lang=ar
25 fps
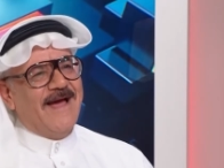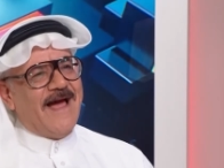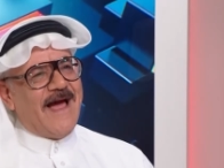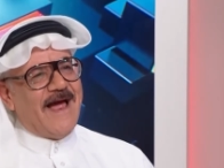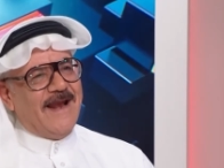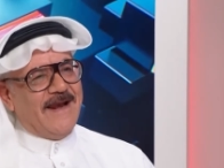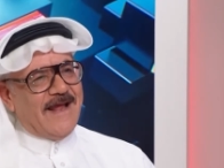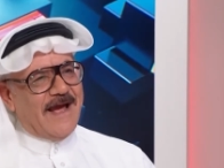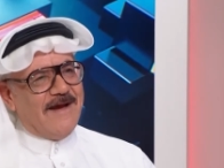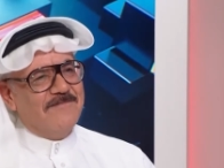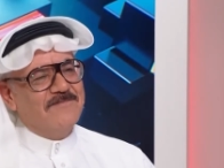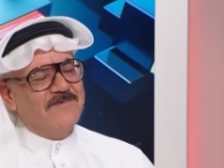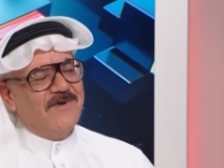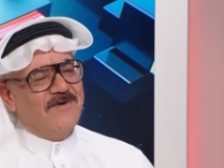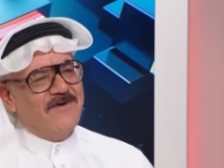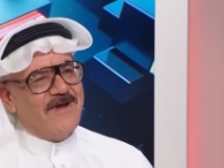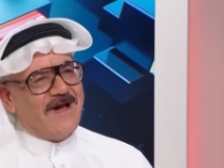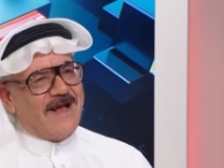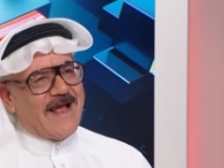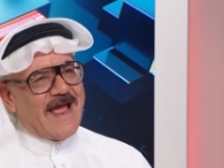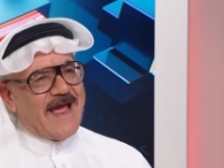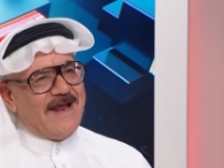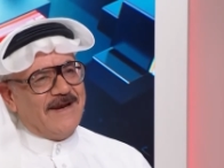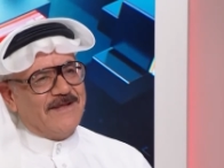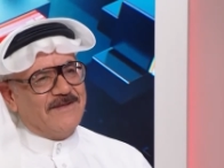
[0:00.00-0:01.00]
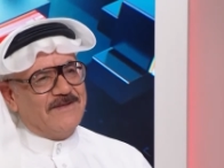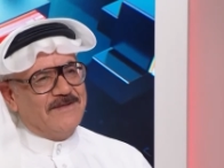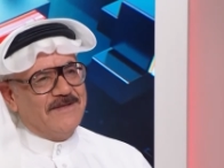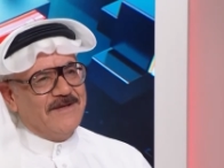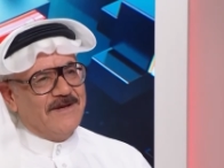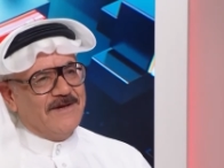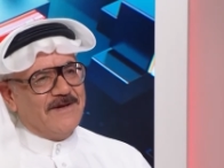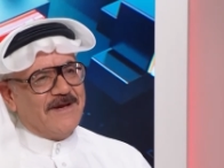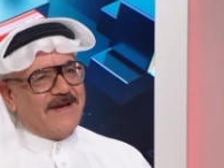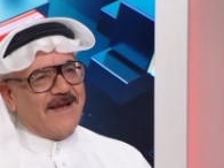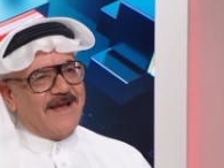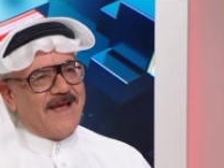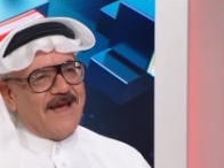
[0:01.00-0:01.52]
الحمد لله كانت
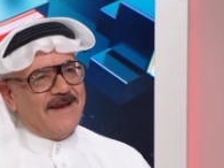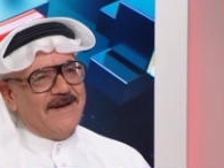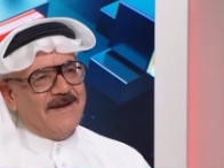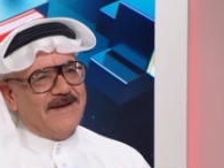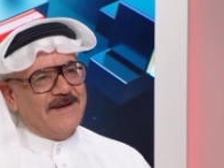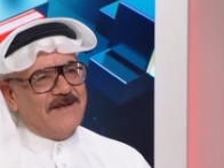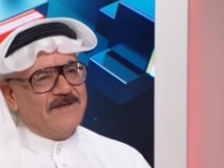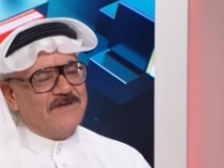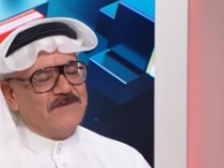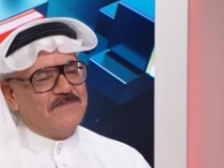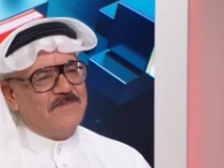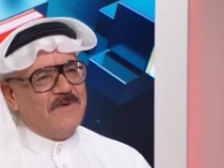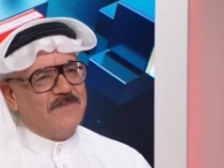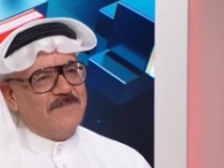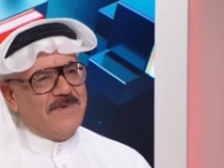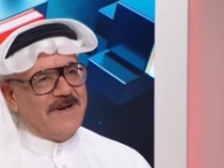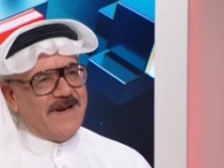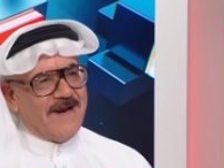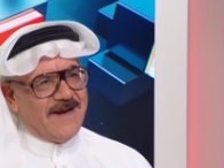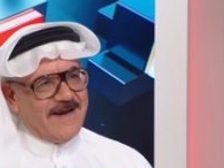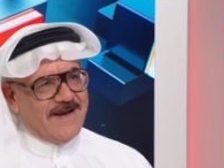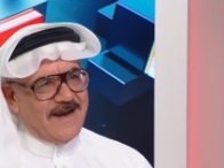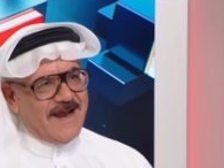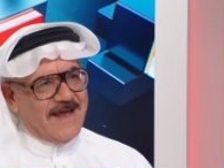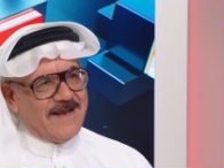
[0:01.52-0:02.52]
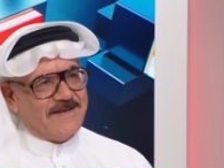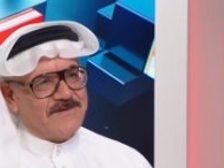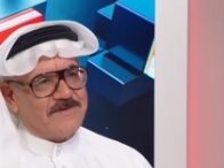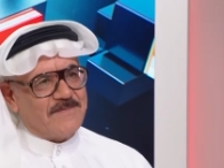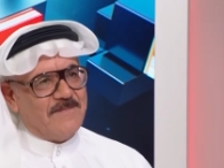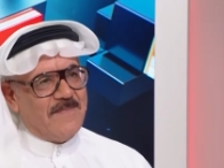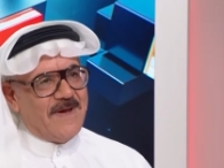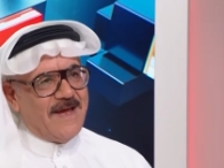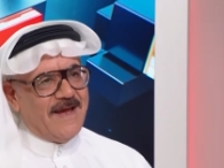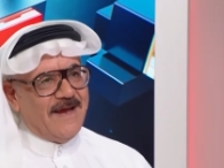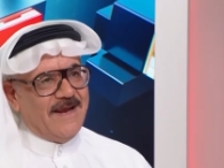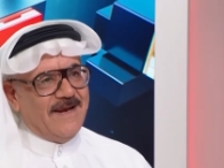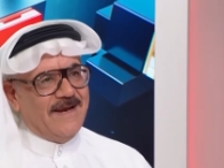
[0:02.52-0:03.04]
كان اسمي من
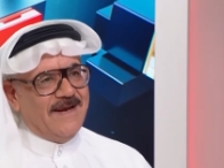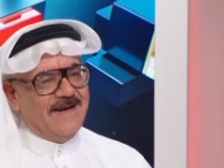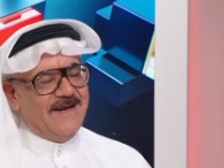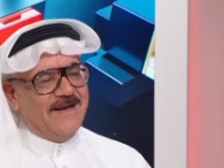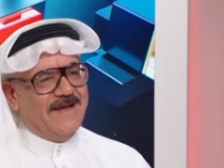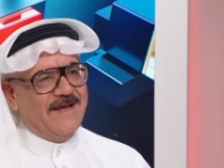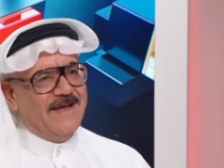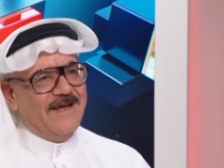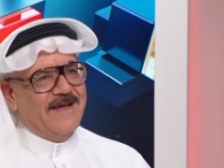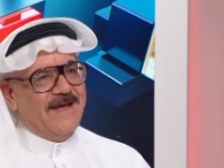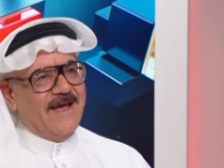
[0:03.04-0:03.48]
الاسماء اللي